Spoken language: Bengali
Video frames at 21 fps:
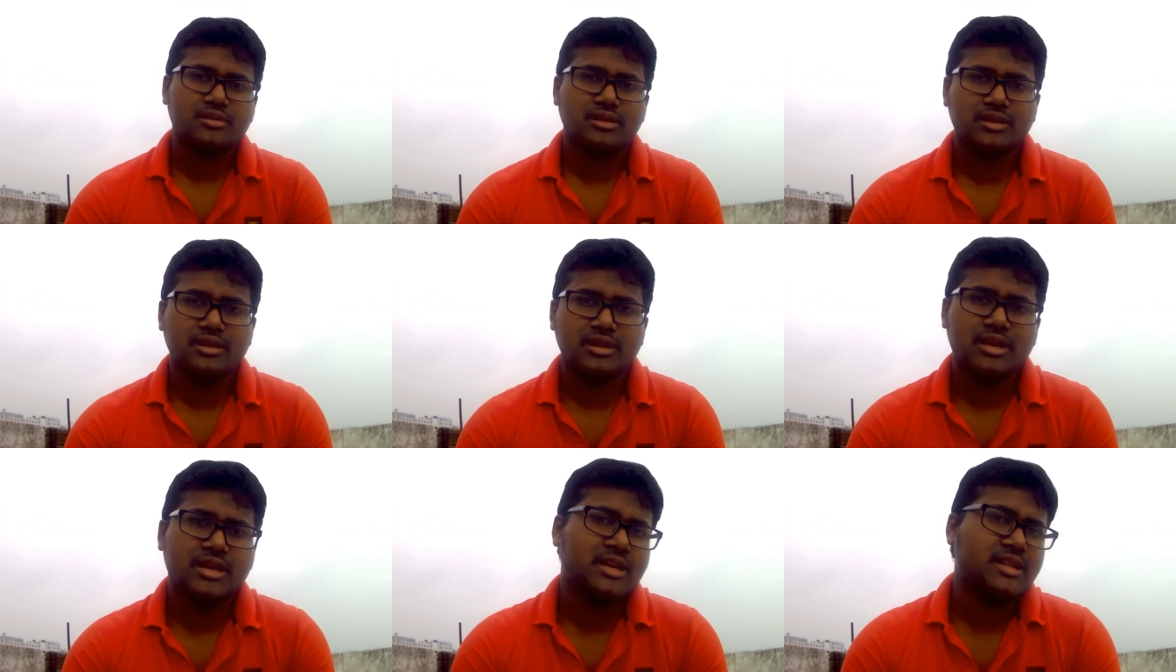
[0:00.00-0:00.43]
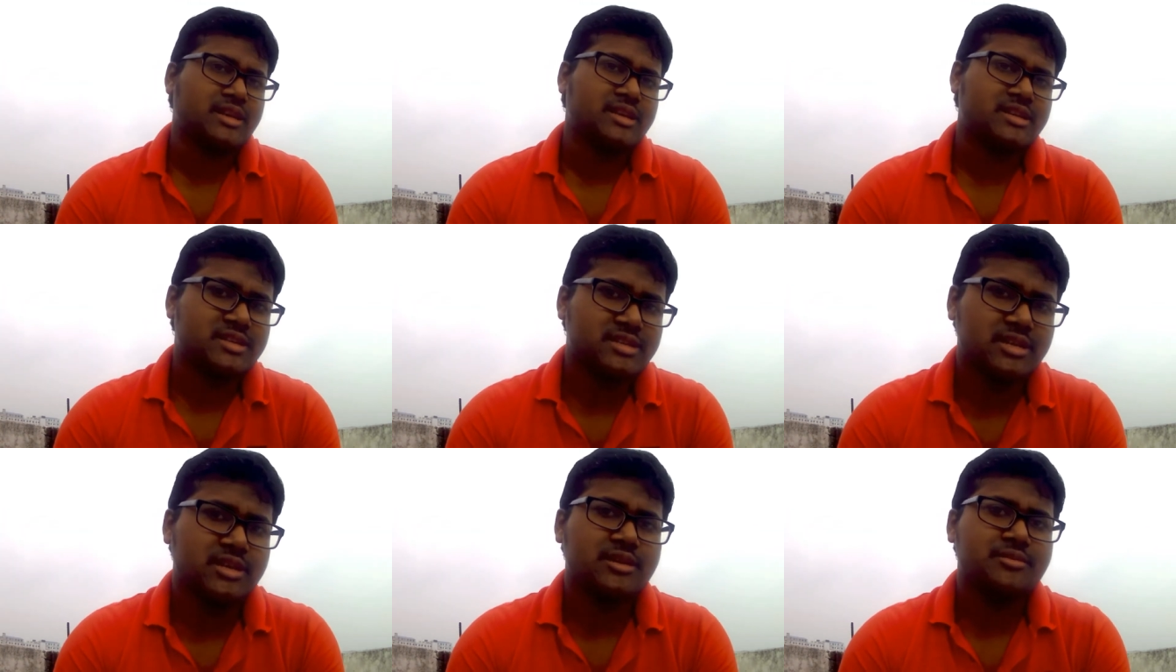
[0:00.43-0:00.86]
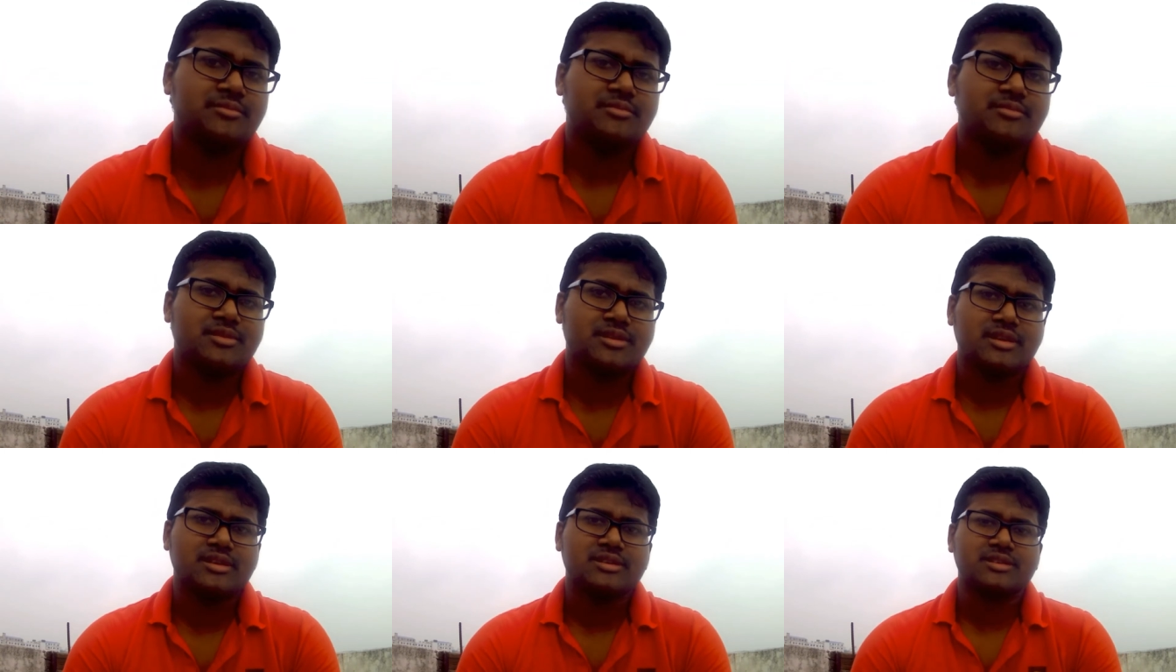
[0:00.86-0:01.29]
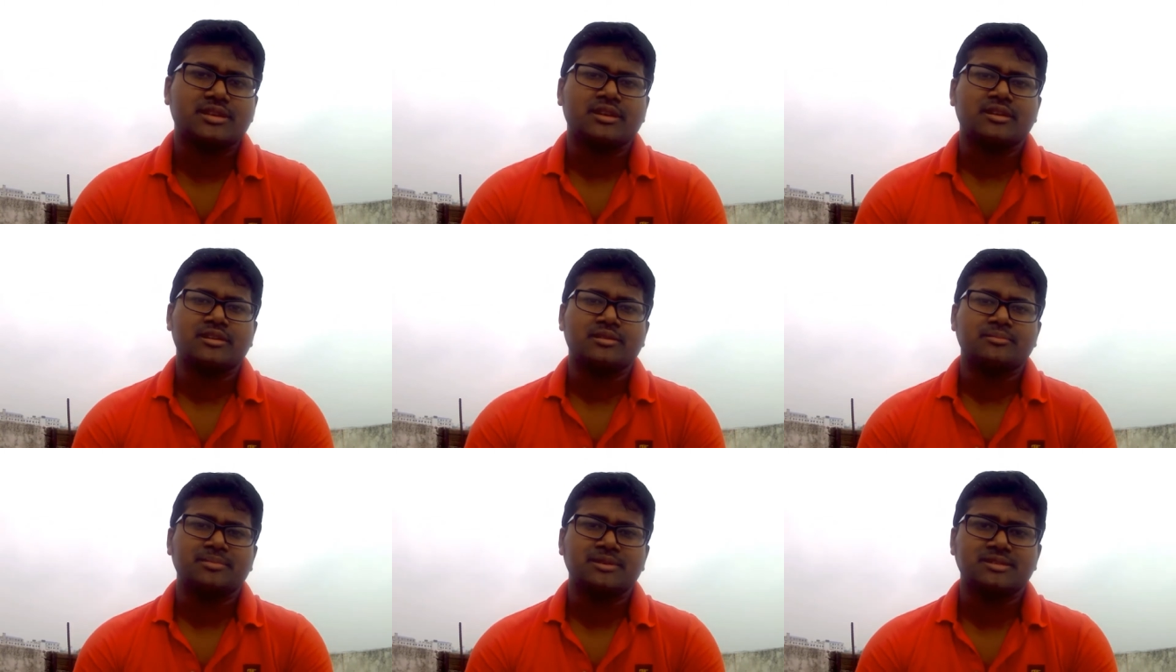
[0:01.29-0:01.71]
অ্যাট দ্যাট টাইম কারের
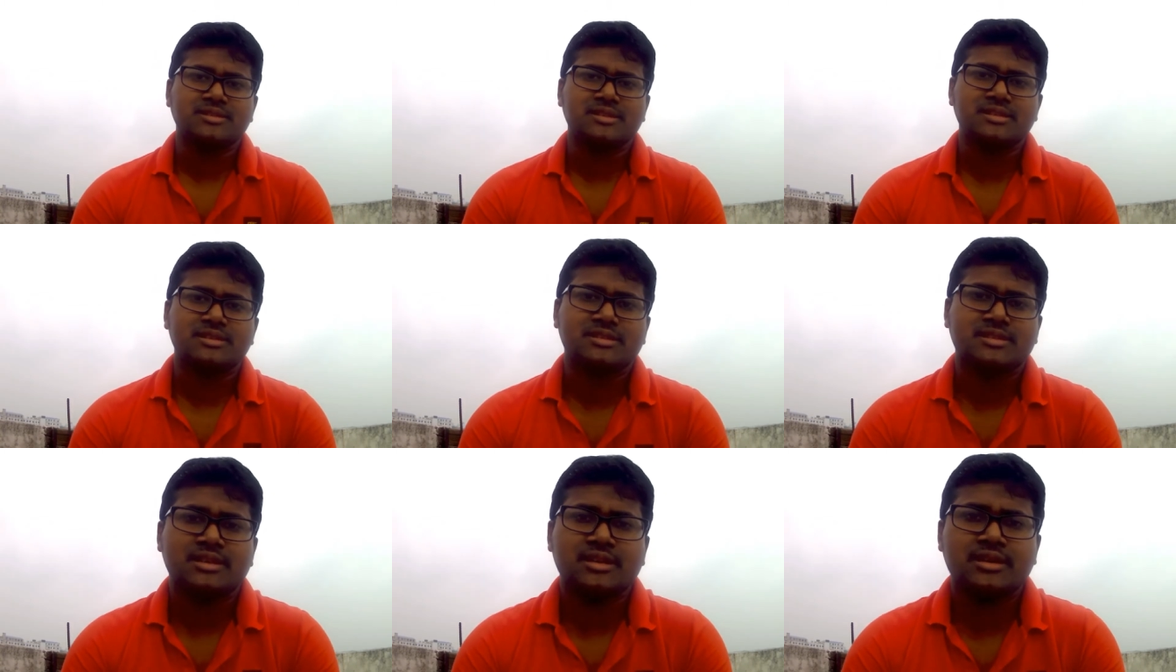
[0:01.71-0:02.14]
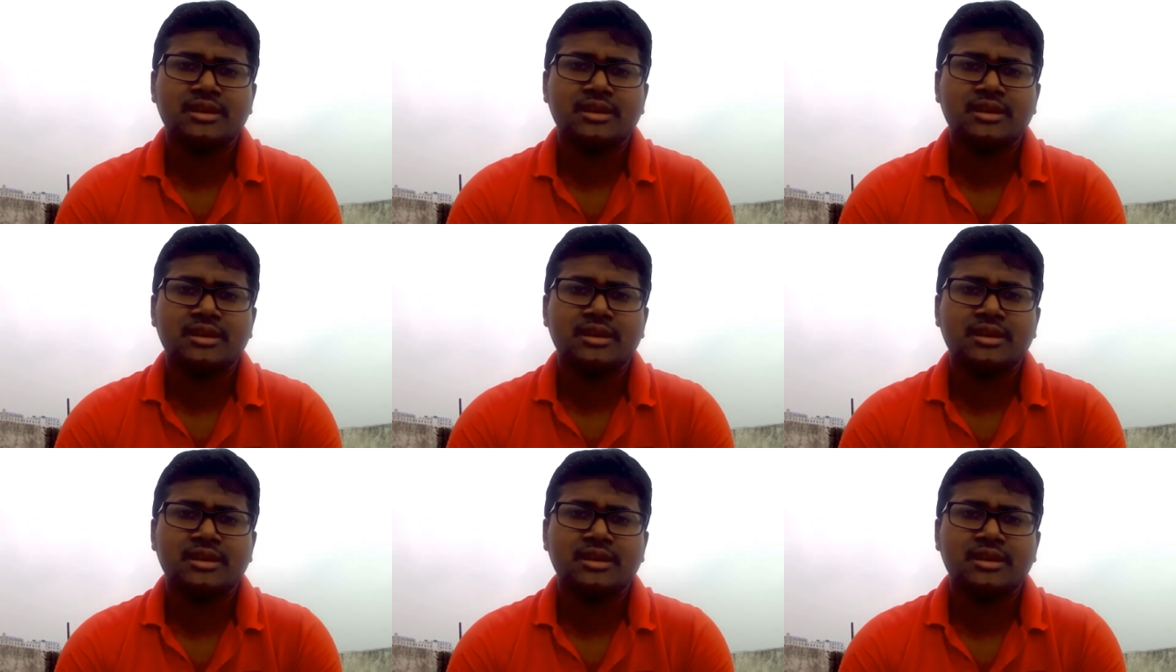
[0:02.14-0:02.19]
বিজনেসটা